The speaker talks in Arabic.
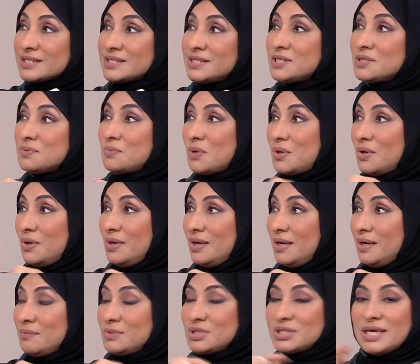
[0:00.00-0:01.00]
جسمه
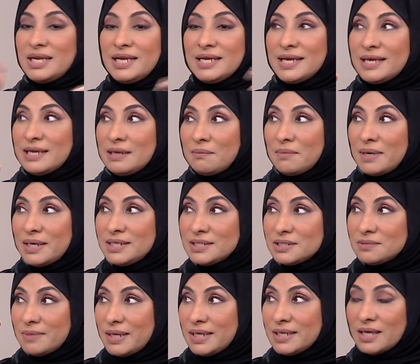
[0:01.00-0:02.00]
مشكلة ان احنا ما
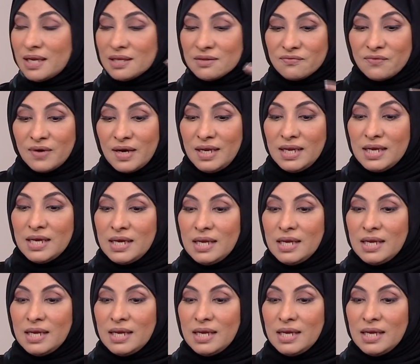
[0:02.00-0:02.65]
نسمع ان اطفال